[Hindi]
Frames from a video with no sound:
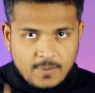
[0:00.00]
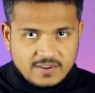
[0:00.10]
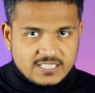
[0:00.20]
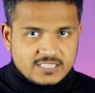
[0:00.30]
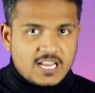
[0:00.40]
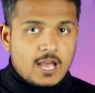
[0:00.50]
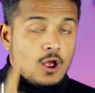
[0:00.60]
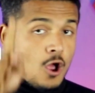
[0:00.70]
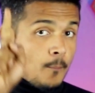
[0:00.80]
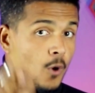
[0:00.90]
पड़ सकता
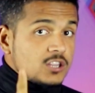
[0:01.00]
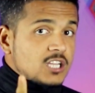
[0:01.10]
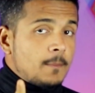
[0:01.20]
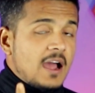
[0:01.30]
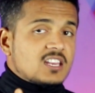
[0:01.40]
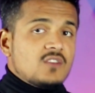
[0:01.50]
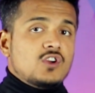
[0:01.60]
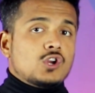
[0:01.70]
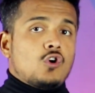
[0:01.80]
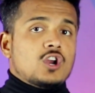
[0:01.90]
है बहुत कमाल की
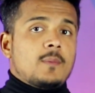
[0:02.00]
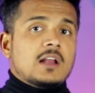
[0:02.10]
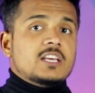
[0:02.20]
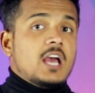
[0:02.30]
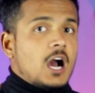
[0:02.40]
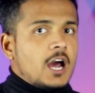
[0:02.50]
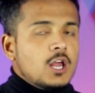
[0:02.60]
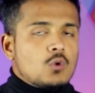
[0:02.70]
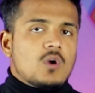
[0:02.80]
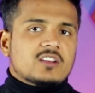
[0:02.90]
वीडियो होने वाली है हर
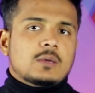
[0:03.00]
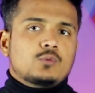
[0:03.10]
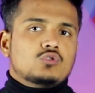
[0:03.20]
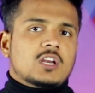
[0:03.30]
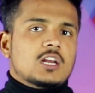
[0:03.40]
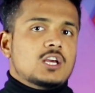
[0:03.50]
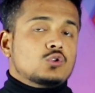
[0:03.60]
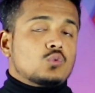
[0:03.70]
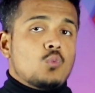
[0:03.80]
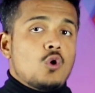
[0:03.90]
एक व्हाट्सएप यूजर के लिए
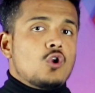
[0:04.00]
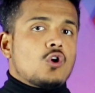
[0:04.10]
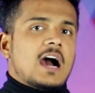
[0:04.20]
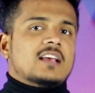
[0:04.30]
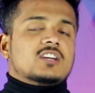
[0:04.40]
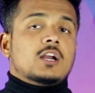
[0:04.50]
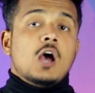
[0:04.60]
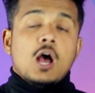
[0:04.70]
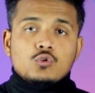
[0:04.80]
वो लोग लोग खासकर